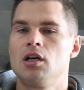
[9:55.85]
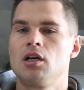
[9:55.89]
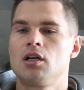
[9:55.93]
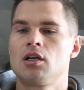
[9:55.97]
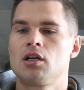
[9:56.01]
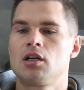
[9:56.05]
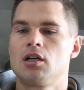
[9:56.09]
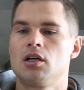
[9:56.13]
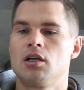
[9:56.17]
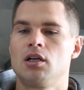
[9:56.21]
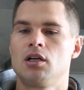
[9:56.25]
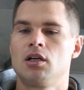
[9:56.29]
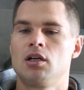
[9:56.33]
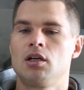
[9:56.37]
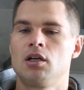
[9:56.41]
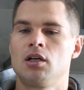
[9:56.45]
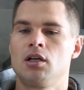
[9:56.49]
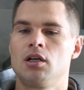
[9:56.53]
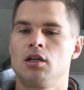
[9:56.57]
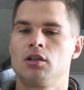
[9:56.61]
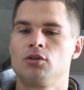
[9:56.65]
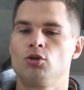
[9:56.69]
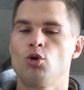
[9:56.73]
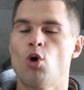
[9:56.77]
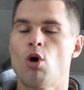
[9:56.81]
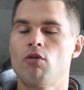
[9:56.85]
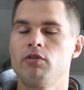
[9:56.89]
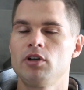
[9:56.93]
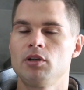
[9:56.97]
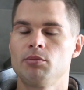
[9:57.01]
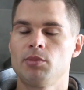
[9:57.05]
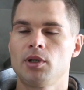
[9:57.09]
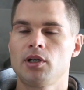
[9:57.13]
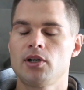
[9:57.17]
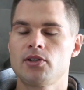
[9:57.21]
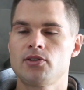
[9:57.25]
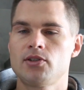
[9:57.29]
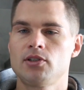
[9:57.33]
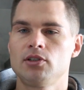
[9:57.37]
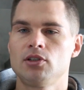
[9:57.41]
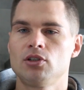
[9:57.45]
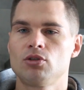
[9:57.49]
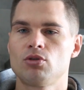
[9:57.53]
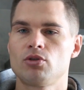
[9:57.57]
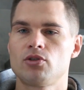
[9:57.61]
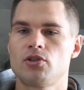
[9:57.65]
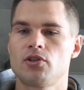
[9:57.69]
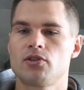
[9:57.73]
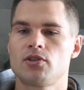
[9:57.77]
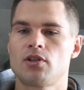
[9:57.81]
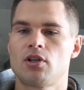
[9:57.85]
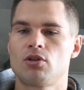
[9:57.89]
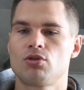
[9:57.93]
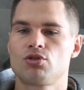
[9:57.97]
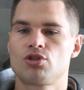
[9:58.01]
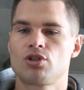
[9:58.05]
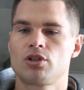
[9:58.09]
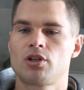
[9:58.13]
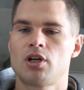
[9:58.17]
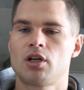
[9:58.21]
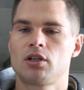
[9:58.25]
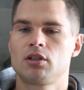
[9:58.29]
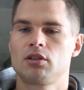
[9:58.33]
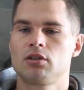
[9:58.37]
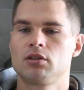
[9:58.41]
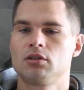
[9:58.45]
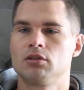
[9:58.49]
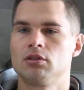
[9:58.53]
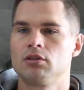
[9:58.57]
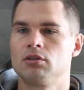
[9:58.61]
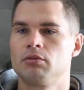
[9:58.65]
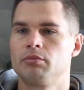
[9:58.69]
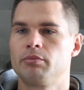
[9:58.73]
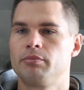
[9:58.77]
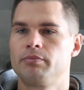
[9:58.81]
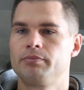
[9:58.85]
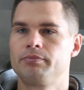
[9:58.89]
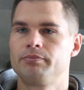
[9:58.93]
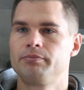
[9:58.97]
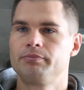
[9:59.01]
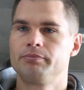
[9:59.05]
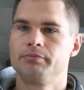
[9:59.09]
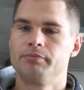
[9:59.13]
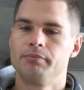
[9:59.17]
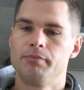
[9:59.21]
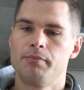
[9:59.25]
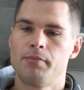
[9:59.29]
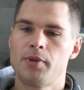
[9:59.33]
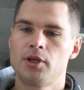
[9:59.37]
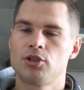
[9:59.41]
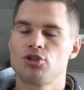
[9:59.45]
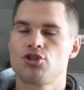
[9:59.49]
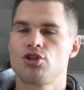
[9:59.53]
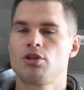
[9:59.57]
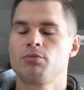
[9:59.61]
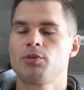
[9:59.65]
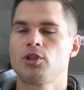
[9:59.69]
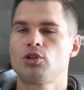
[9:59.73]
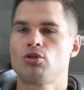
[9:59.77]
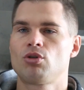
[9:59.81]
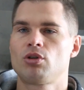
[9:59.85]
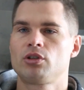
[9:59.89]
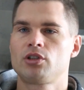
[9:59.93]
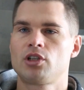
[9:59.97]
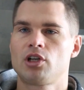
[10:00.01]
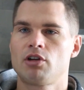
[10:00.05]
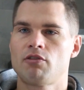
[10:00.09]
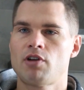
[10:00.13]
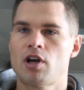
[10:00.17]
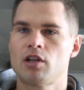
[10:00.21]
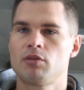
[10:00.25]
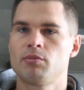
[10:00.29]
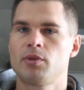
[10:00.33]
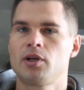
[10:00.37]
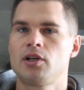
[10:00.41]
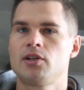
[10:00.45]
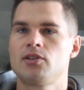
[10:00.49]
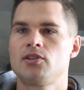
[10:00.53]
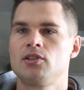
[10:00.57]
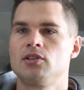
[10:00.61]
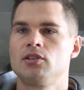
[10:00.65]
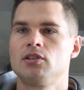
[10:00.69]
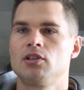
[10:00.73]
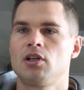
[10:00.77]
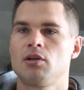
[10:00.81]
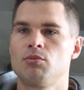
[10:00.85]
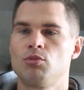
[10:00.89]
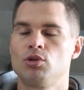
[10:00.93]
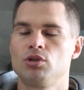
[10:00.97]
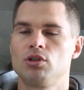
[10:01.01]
а, новые магазины, то есть я стал уже как э, менеджером, который открывает магазин и